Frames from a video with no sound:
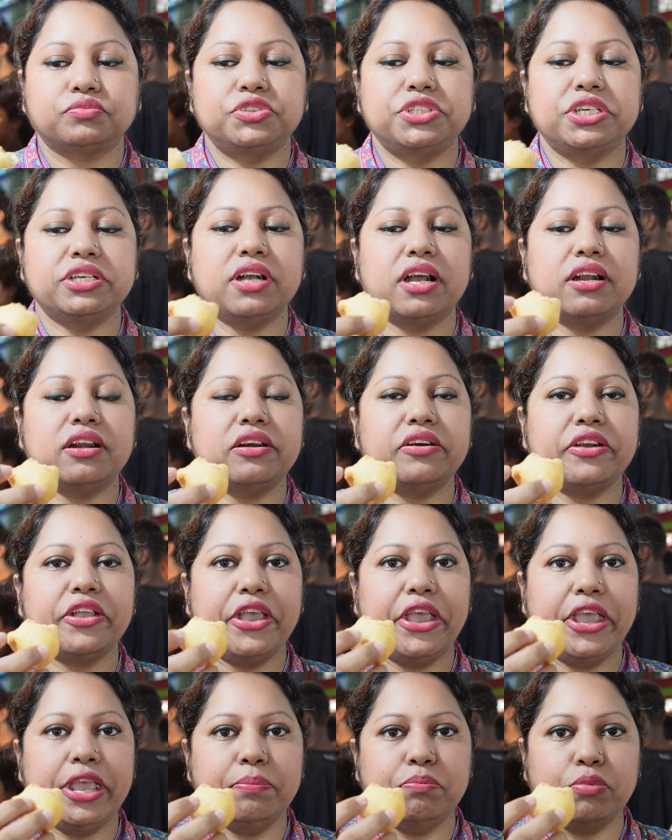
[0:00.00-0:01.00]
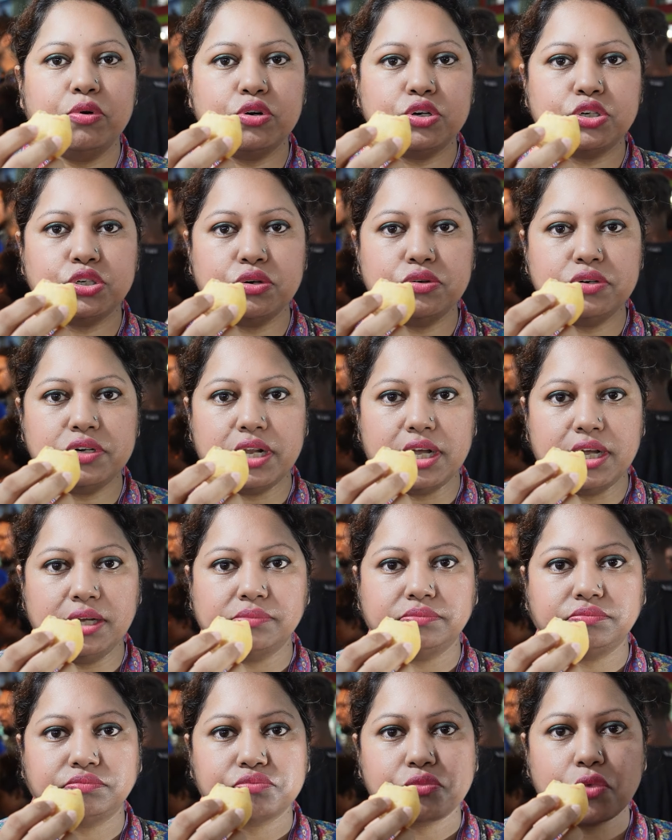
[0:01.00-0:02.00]
সিঙ্গারার এই পোর্শনটা
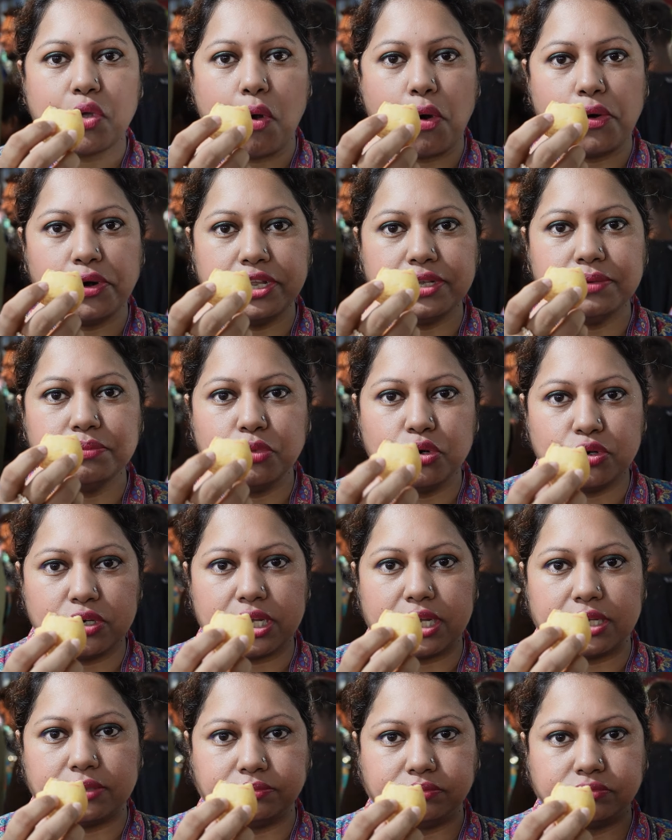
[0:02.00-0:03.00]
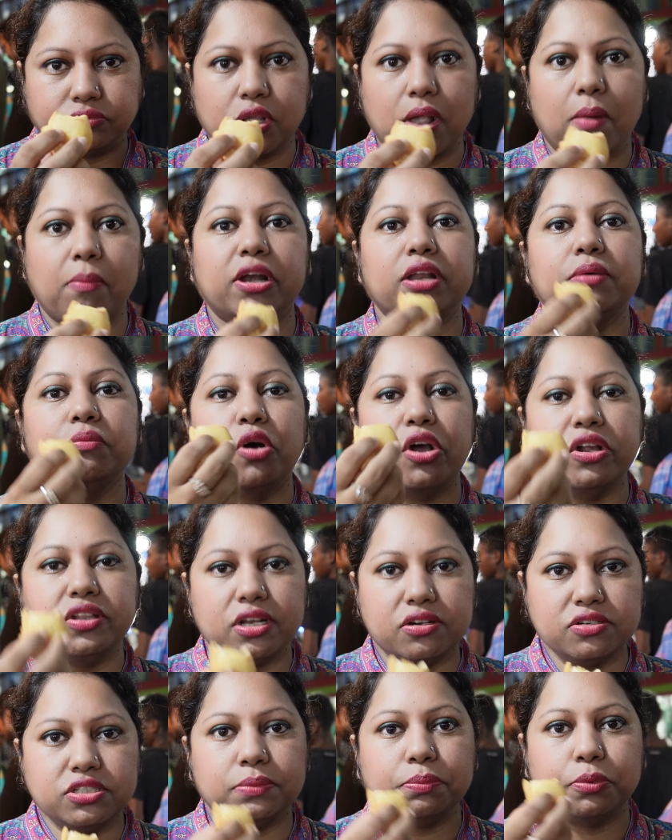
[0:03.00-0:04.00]
অনেক মোটা মানে
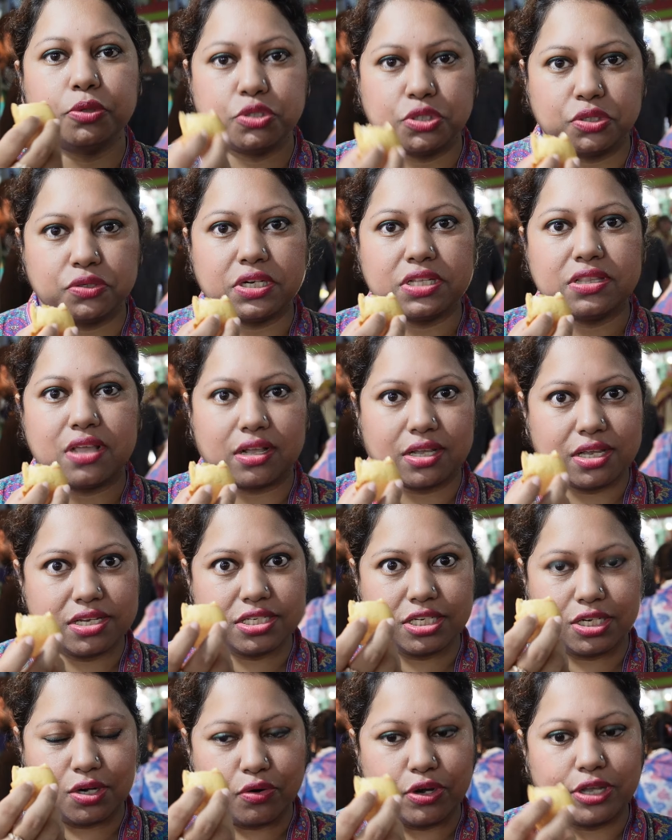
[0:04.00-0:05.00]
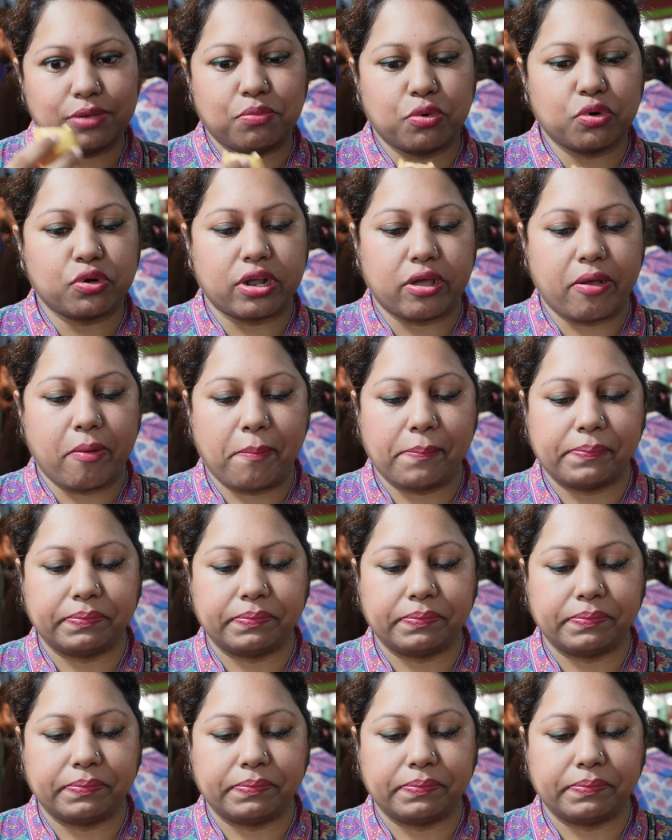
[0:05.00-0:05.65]
ময়দার যে পোর্শনটা থাকে সেটা অনেক মোটা